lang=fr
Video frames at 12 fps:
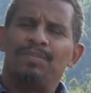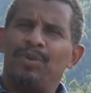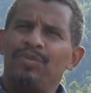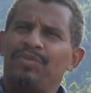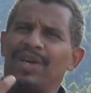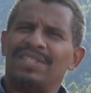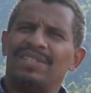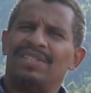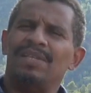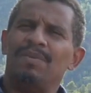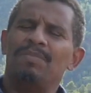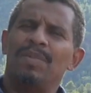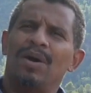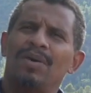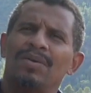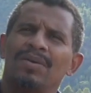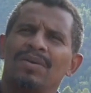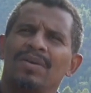plus
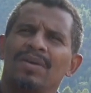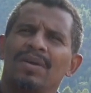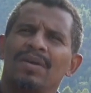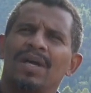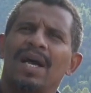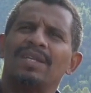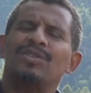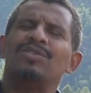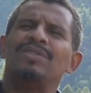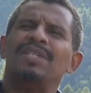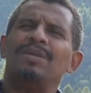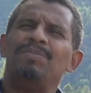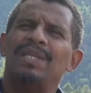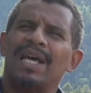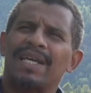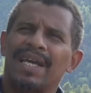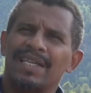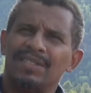facilement à ce type
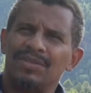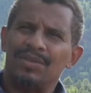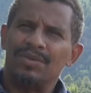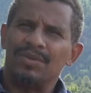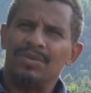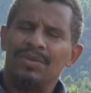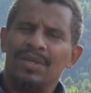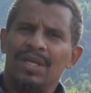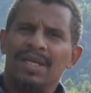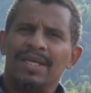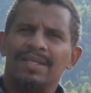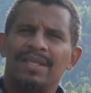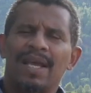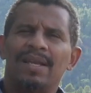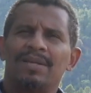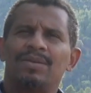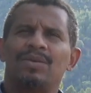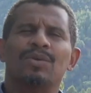d'agression
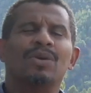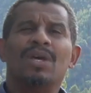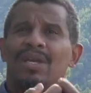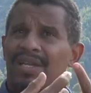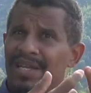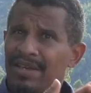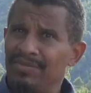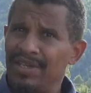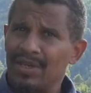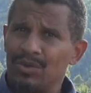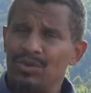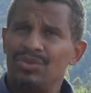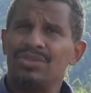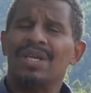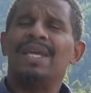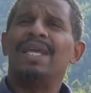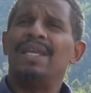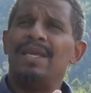tels que les virus,
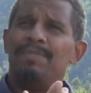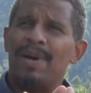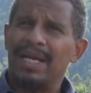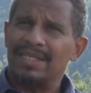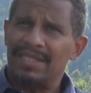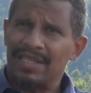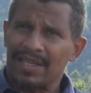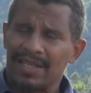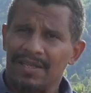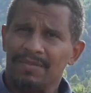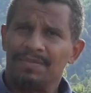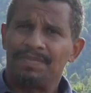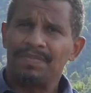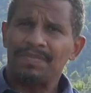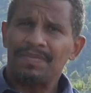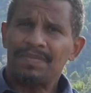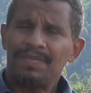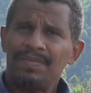les bactéries.
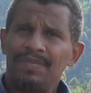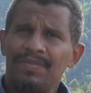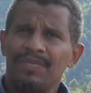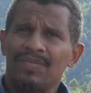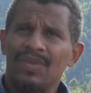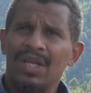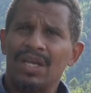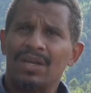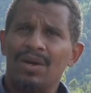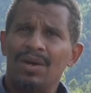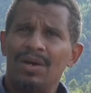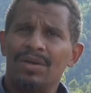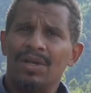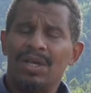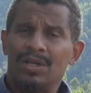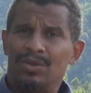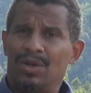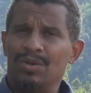D'accord
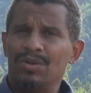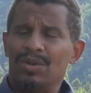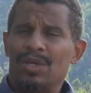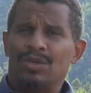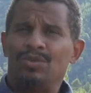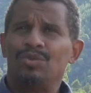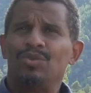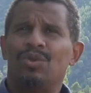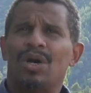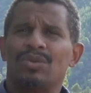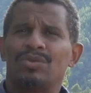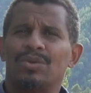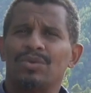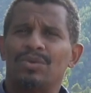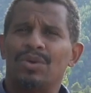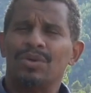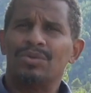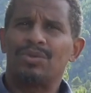Donc, nous nous rendons
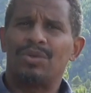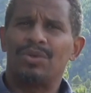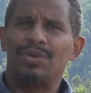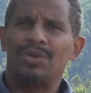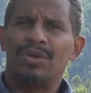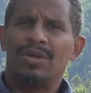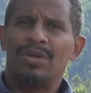compte que